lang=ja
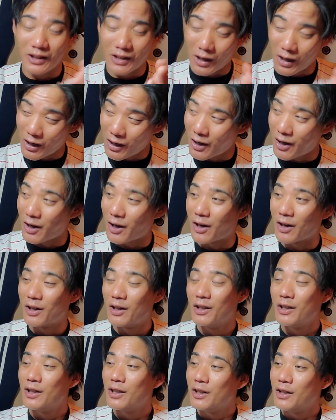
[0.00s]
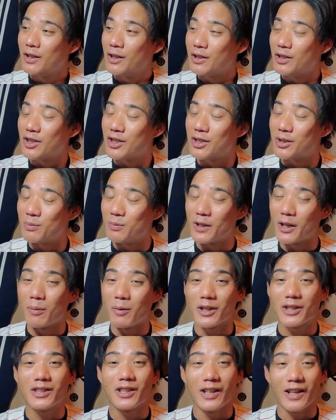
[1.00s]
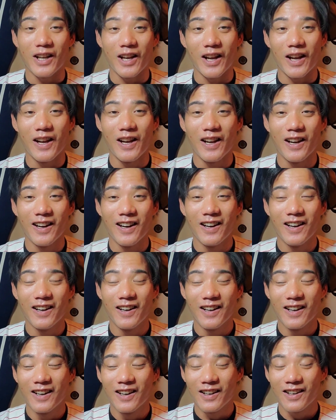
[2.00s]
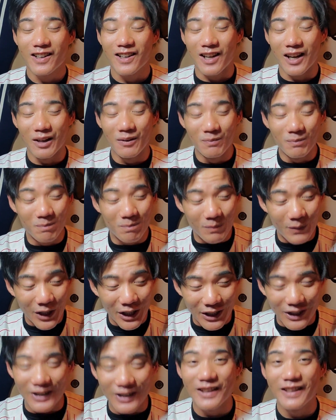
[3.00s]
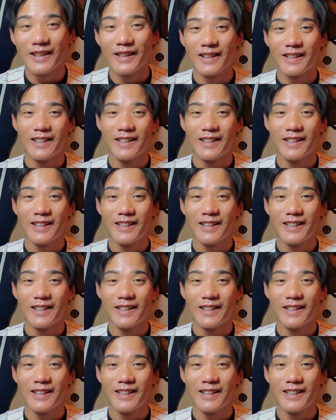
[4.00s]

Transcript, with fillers: いやーしびれましたね完璧